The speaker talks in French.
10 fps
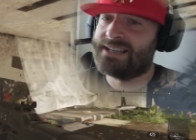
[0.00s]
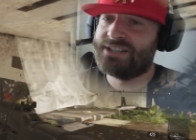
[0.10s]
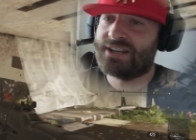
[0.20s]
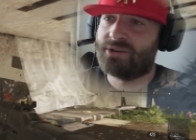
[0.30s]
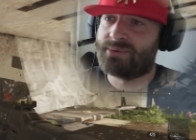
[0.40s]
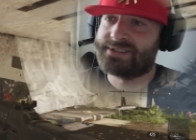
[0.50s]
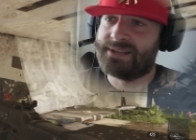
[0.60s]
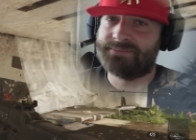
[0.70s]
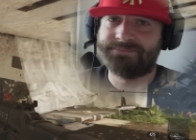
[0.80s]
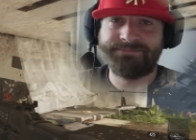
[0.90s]
a déjà commencé.
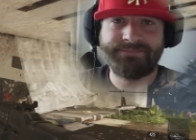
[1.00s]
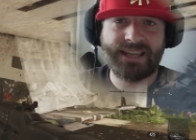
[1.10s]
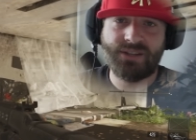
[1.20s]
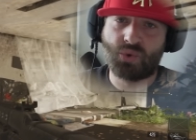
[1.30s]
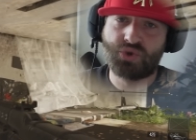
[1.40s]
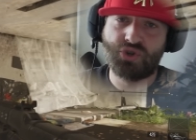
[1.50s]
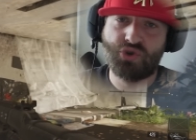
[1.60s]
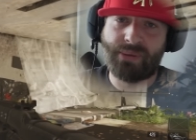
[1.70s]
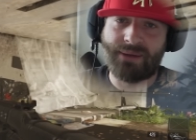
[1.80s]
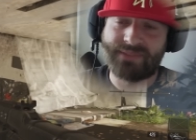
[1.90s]
Donc je ne joue
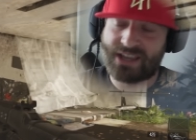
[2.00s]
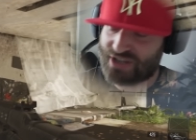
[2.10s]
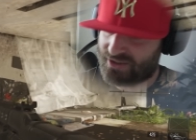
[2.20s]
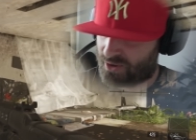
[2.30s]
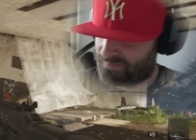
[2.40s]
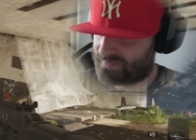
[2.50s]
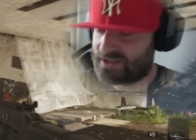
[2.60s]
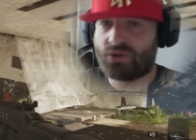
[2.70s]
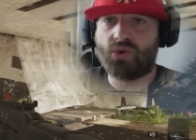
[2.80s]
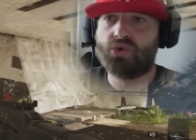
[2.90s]
pas. J'attends,
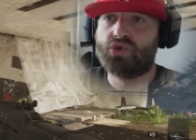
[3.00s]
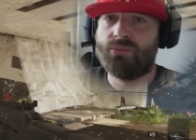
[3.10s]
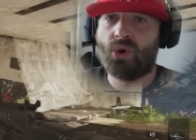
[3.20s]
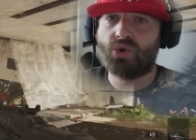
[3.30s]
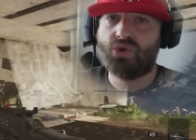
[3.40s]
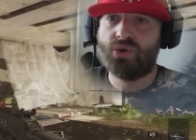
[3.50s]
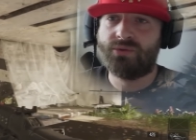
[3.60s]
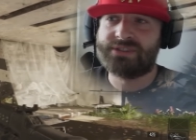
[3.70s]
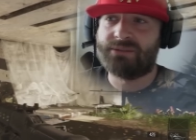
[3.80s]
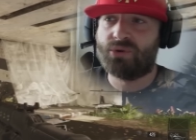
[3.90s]
j'attends. Je me recule,
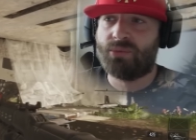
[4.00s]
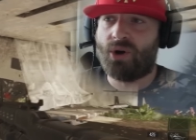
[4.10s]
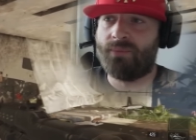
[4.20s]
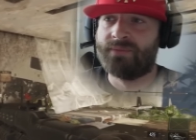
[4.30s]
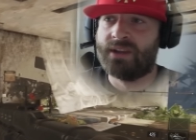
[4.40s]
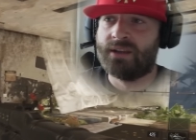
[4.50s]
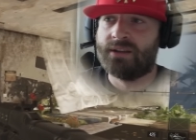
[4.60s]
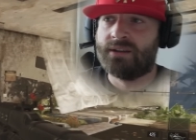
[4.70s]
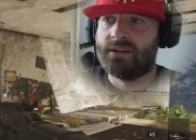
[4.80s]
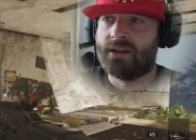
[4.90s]
tout simplement.
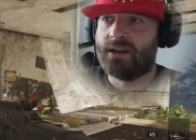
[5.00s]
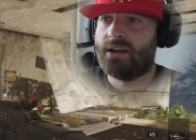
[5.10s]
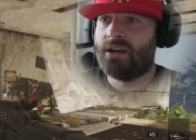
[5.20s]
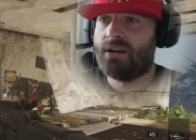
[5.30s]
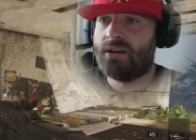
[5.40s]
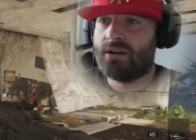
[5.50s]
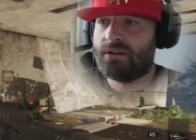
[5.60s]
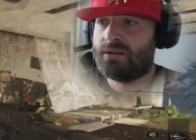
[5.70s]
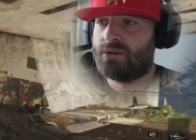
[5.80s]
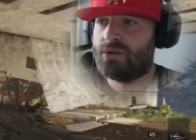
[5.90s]

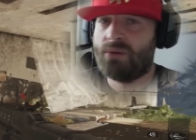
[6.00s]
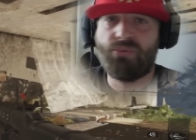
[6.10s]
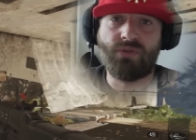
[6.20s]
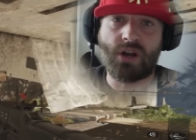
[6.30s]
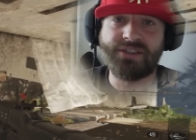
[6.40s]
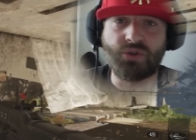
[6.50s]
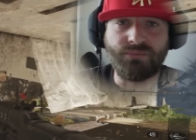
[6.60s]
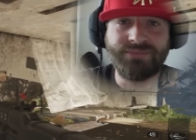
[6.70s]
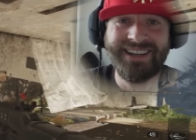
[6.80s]
Euh, et puis voilà, c'est tout.